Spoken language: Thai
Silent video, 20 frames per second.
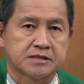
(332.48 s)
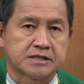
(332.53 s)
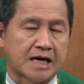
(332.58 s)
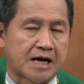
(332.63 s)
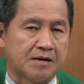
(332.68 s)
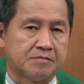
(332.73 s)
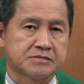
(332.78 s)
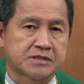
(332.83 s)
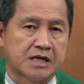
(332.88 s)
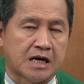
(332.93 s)
สา
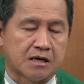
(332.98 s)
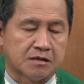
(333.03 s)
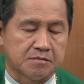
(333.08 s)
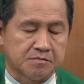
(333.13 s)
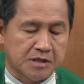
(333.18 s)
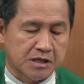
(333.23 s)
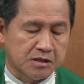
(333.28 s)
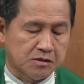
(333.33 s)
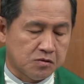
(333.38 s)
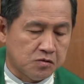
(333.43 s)
มถัง
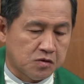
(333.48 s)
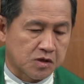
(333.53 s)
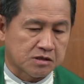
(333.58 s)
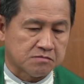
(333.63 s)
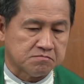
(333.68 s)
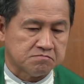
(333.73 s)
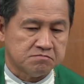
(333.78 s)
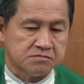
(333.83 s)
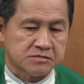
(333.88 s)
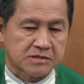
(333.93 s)
มานวด
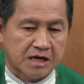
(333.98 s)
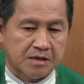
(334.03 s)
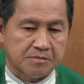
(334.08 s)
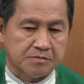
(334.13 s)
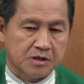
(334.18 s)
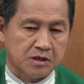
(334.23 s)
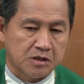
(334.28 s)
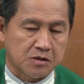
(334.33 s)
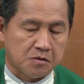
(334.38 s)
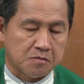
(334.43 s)

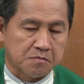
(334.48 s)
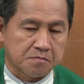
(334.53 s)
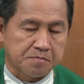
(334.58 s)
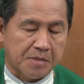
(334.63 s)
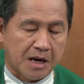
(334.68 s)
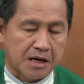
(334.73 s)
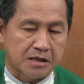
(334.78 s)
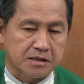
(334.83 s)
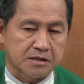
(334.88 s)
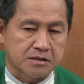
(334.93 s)
ทำขนม
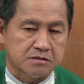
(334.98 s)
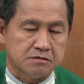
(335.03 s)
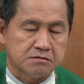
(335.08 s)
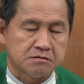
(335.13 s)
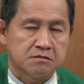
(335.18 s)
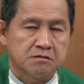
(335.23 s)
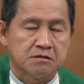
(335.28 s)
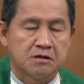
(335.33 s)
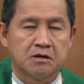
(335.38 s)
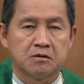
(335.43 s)
ปัง
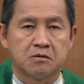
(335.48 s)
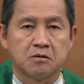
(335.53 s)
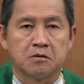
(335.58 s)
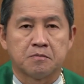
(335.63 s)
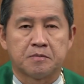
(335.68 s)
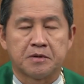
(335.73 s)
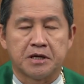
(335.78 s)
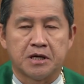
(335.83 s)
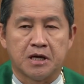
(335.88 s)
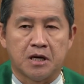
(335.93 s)
แล้วก็
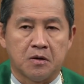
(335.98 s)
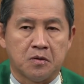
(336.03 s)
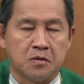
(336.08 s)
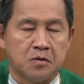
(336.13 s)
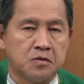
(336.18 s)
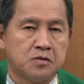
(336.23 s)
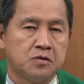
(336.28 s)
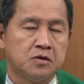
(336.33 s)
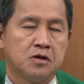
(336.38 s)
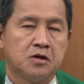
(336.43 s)
ไปเอา
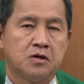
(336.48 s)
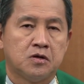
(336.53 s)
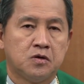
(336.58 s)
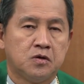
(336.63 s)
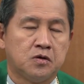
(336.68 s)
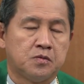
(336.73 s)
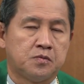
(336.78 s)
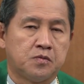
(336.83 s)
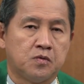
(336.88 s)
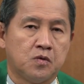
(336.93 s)

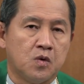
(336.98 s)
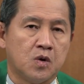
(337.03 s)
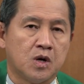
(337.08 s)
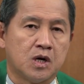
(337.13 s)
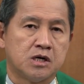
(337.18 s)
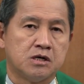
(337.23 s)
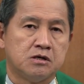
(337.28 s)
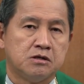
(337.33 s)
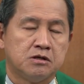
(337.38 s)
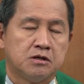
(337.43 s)
ลูกวัว
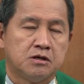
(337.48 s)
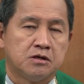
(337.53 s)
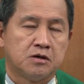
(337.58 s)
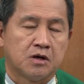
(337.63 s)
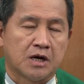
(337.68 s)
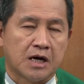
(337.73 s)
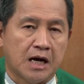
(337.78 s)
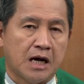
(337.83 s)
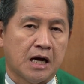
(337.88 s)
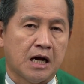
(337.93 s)

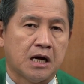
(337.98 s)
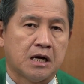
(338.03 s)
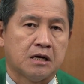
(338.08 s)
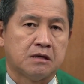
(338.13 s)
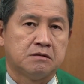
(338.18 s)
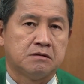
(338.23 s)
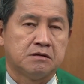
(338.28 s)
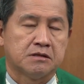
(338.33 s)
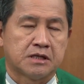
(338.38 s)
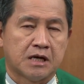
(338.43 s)
ฆ่า
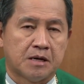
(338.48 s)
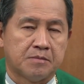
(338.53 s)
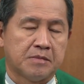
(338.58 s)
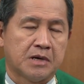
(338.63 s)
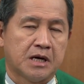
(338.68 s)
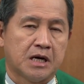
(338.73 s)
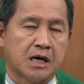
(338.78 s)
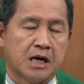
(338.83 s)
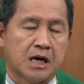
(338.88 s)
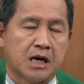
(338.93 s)

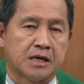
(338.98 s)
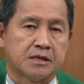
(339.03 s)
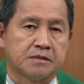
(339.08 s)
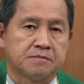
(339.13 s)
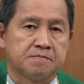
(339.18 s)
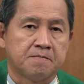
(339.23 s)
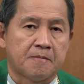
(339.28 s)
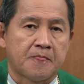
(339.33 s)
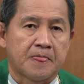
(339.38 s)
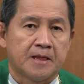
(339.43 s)
ทำอาหาร
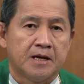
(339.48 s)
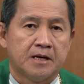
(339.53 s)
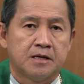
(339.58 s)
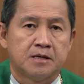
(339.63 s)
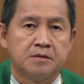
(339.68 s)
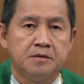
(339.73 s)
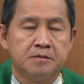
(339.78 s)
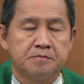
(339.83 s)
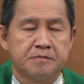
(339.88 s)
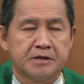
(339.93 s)

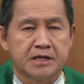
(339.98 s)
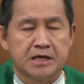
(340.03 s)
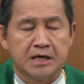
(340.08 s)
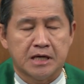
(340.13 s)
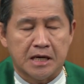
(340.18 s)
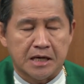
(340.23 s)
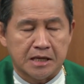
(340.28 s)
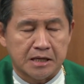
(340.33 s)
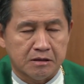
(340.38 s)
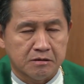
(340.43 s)
เรื่องเป็นอา
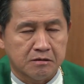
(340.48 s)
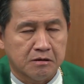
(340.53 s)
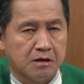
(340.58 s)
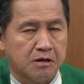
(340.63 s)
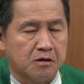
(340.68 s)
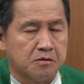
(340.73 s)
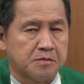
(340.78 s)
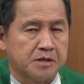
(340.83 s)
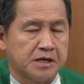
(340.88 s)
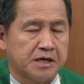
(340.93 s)
หารแล้วก็
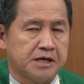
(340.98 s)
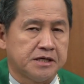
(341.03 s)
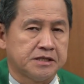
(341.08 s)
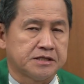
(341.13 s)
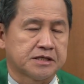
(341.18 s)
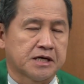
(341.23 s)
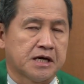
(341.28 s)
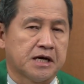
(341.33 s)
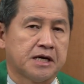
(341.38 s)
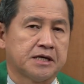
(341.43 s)
เอามาให้
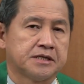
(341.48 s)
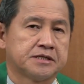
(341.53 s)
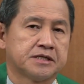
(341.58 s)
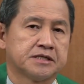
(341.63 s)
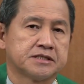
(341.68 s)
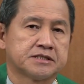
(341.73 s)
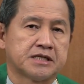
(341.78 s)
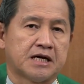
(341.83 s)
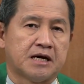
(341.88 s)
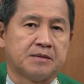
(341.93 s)
ชายทั้
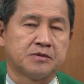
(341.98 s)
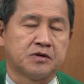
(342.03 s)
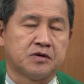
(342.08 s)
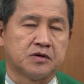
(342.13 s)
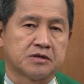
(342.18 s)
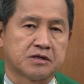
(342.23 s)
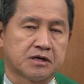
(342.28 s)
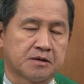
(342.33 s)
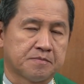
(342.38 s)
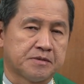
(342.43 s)
งสามค
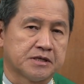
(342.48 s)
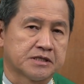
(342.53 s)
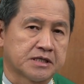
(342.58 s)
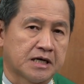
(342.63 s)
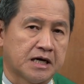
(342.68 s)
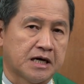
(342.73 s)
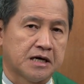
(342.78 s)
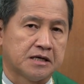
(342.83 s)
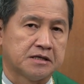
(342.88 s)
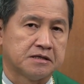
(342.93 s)
นรับประ
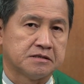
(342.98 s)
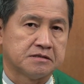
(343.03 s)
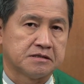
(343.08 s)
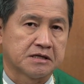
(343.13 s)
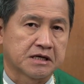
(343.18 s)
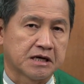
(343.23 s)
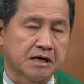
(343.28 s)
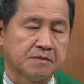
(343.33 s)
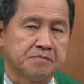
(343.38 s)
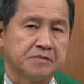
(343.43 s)
ทาน
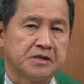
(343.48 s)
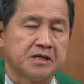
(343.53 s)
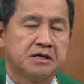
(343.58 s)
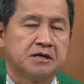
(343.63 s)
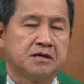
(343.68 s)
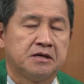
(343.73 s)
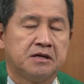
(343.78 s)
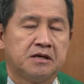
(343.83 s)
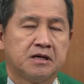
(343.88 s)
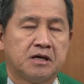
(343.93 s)
นะครับ
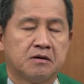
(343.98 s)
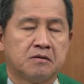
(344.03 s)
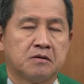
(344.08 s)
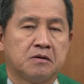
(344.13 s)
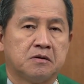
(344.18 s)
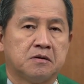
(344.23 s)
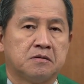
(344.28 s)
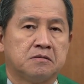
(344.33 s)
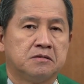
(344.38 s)
แล้วก็